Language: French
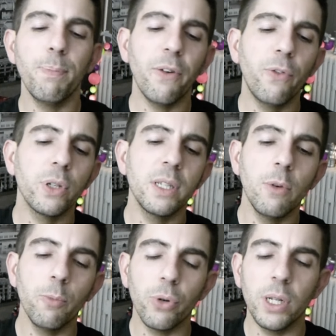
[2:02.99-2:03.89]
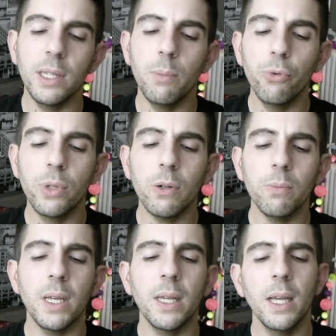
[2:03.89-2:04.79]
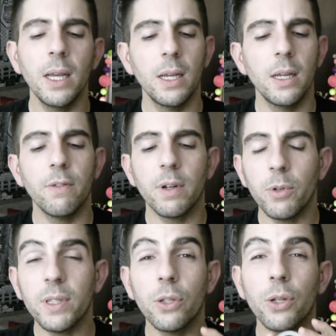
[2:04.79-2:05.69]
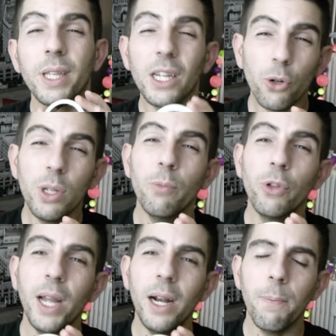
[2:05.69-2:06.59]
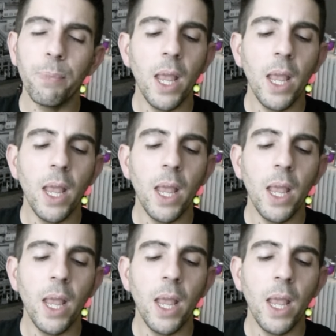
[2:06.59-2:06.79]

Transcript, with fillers: pas forcément pour les débutants, mais Vraiment, c'est un très joli modèle.